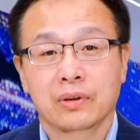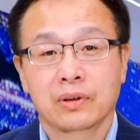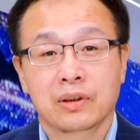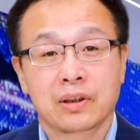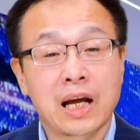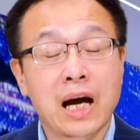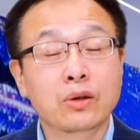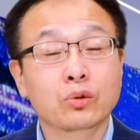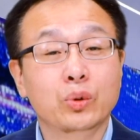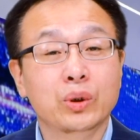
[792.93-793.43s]

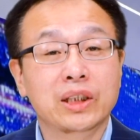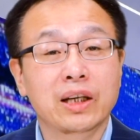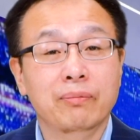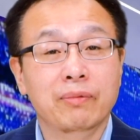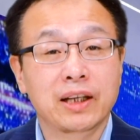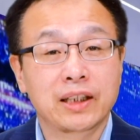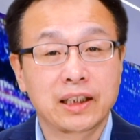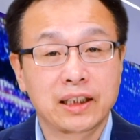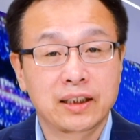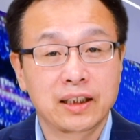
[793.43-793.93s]
当局认
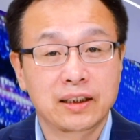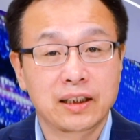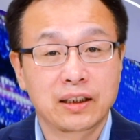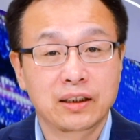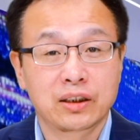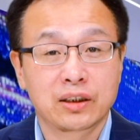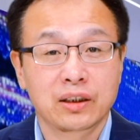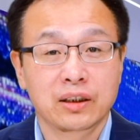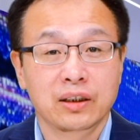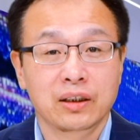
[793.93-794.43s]
为这些人
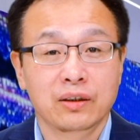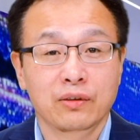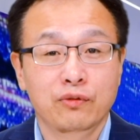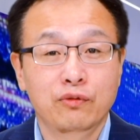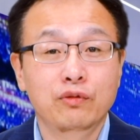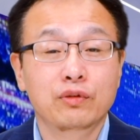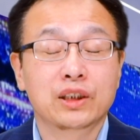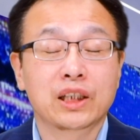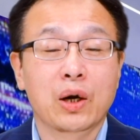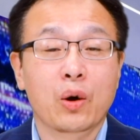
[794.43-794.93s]
是
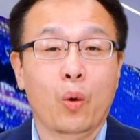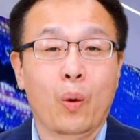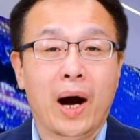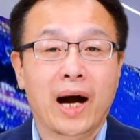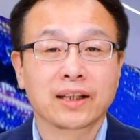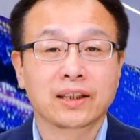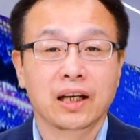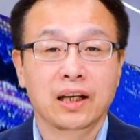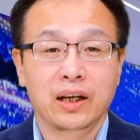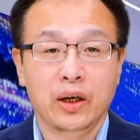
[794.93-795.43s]
傅政
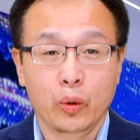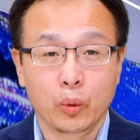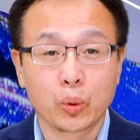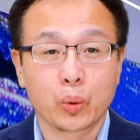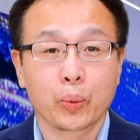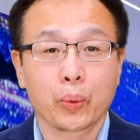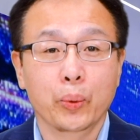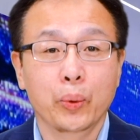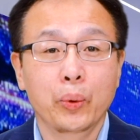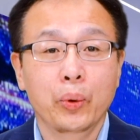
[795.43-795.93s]
华的流
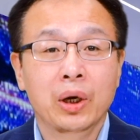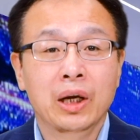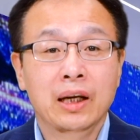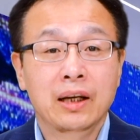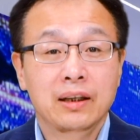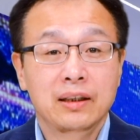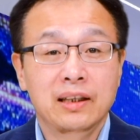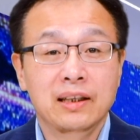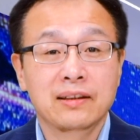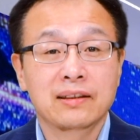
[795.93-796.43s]
毒，
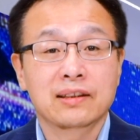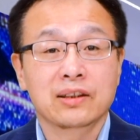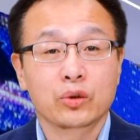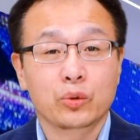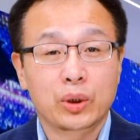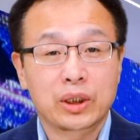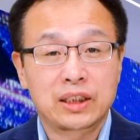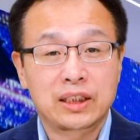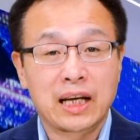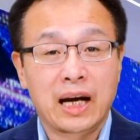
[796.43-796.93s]
因此
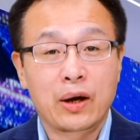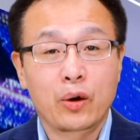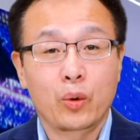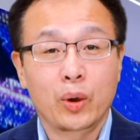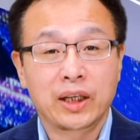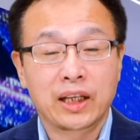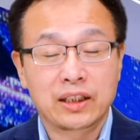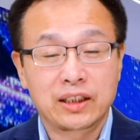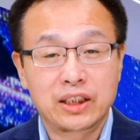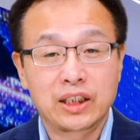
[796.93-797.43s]
对相
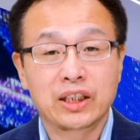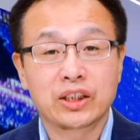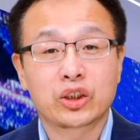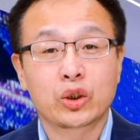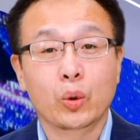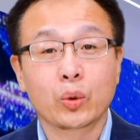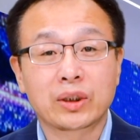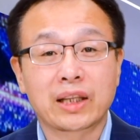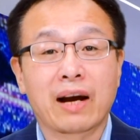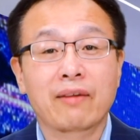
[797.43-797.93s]
关的接
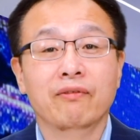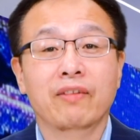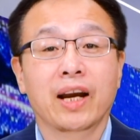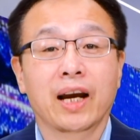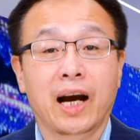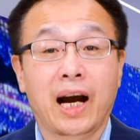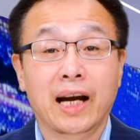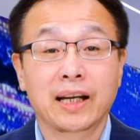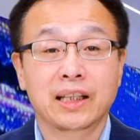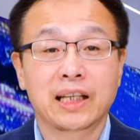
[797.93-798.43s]
收单位
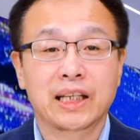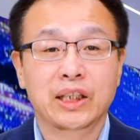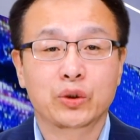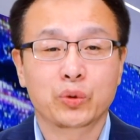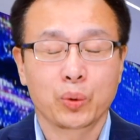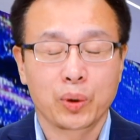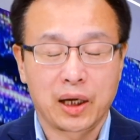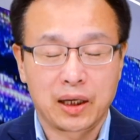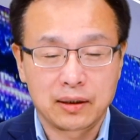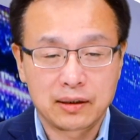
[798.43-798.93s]
还提
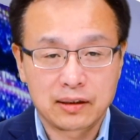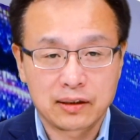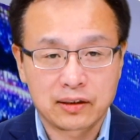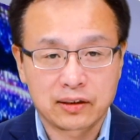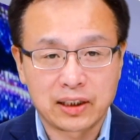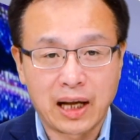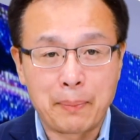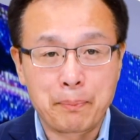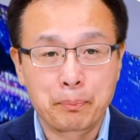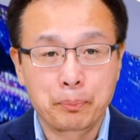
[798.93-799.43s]
出了
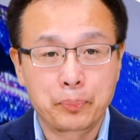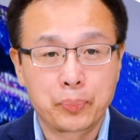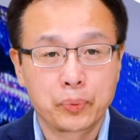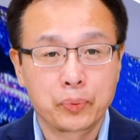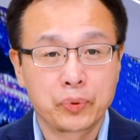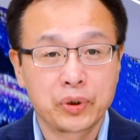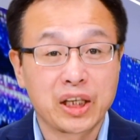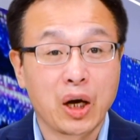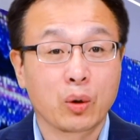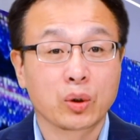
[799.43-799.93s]
三
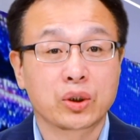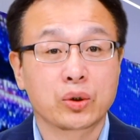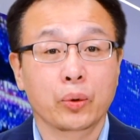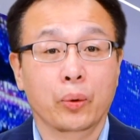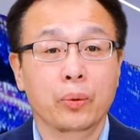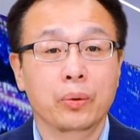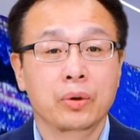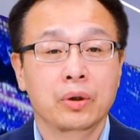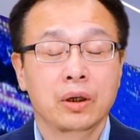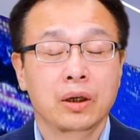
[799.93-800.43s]
不要求。
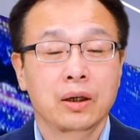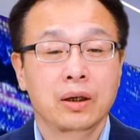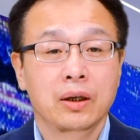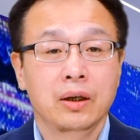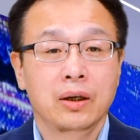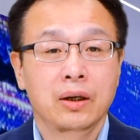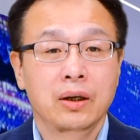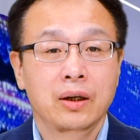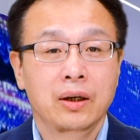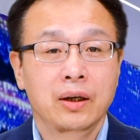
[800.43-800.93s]

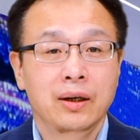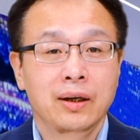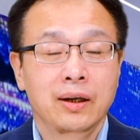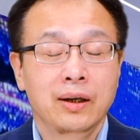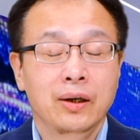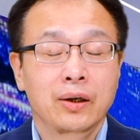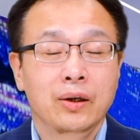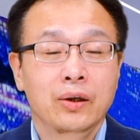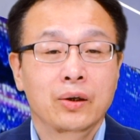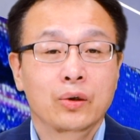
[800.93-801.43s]

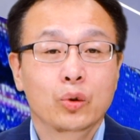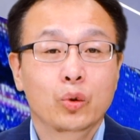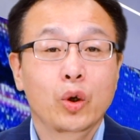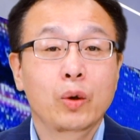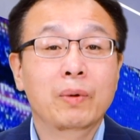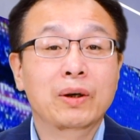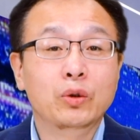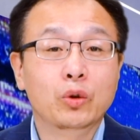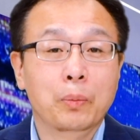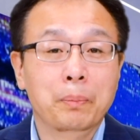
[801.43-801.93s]
推
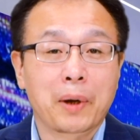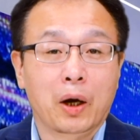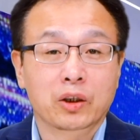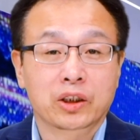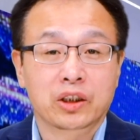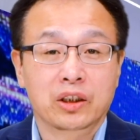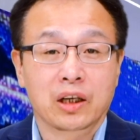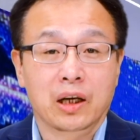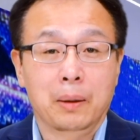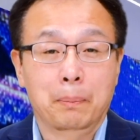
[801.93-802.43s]
文中表
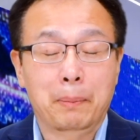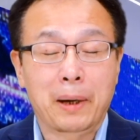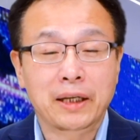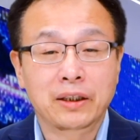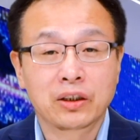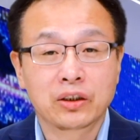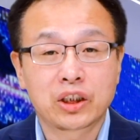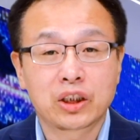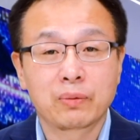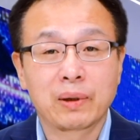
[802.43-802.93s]
示呢，北
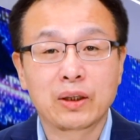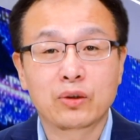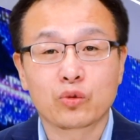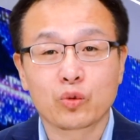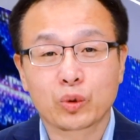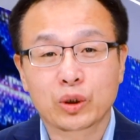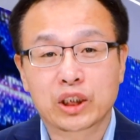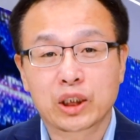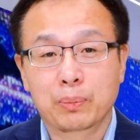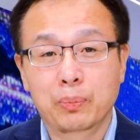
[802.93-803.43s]
京市委
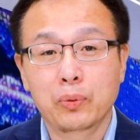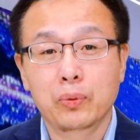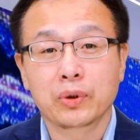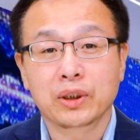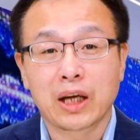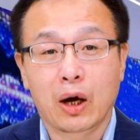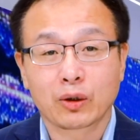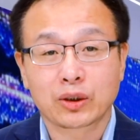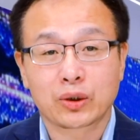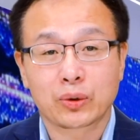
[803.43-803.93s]
组织部
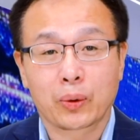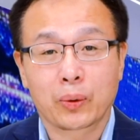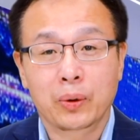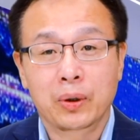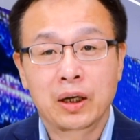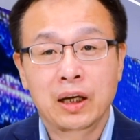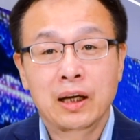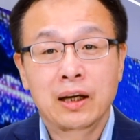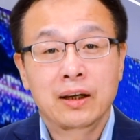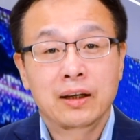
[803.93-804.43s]
要求
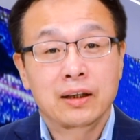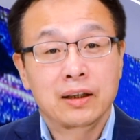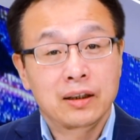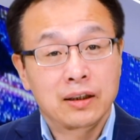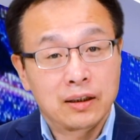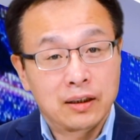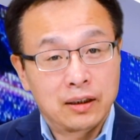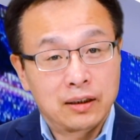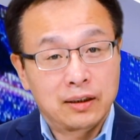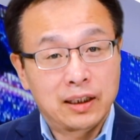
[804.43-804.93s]

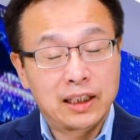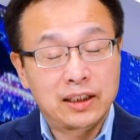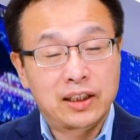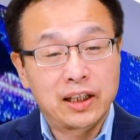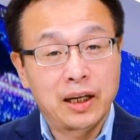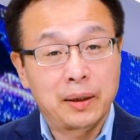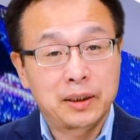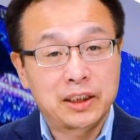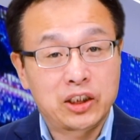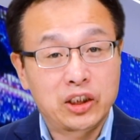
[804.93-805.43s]
那
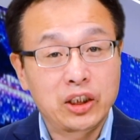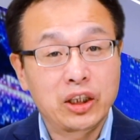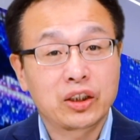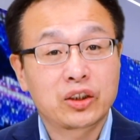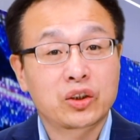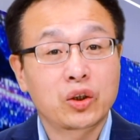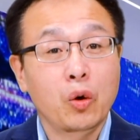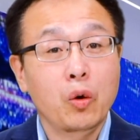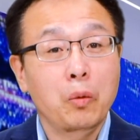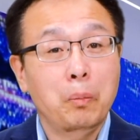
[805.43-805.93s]
些接
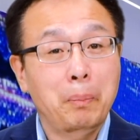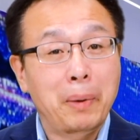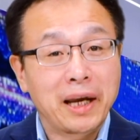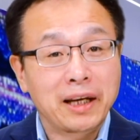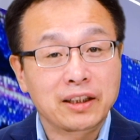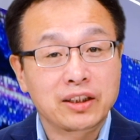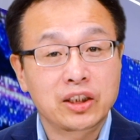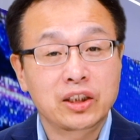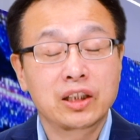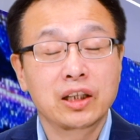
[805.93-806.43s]
收
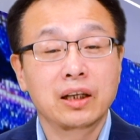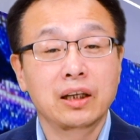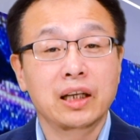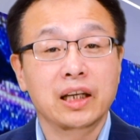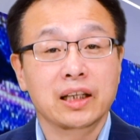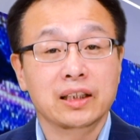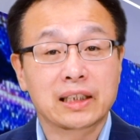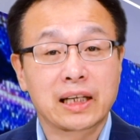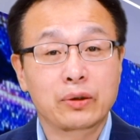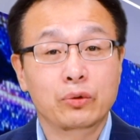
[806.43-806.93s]
被清
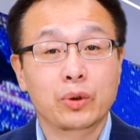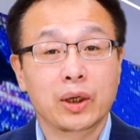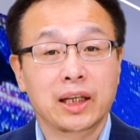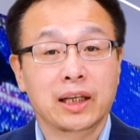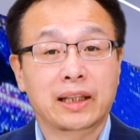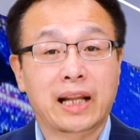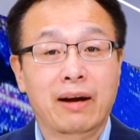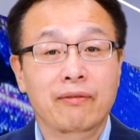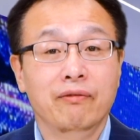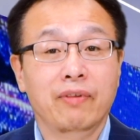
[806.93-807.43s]
理人员的
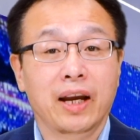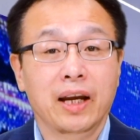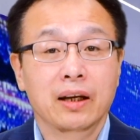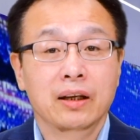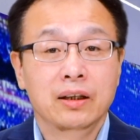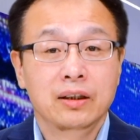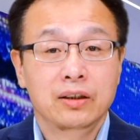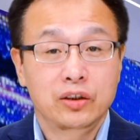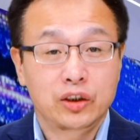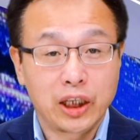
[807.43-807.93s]
单位，
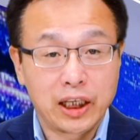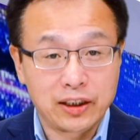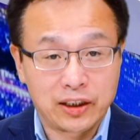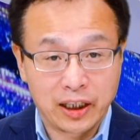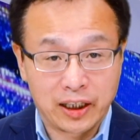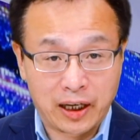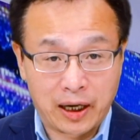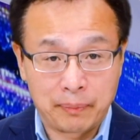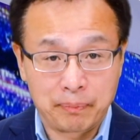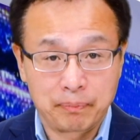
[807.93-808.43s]
这
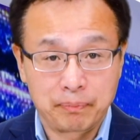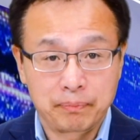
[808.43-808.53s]
些人